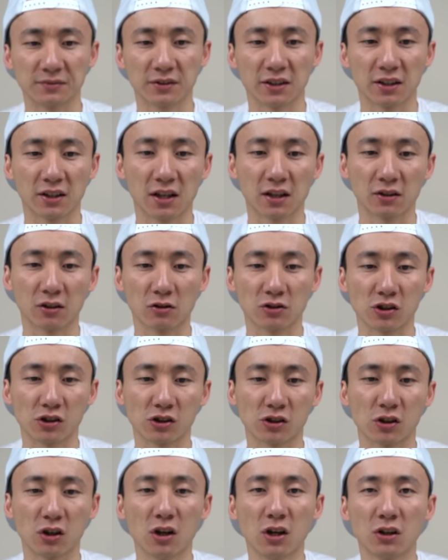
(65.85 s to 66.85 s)
可以看到这
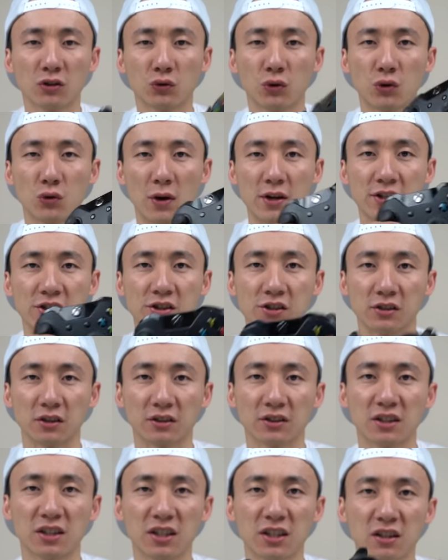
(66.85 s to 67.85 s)
是最原始的
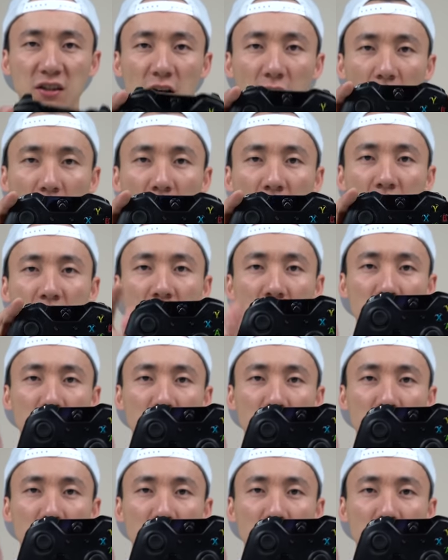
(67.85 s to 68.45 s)
第一套。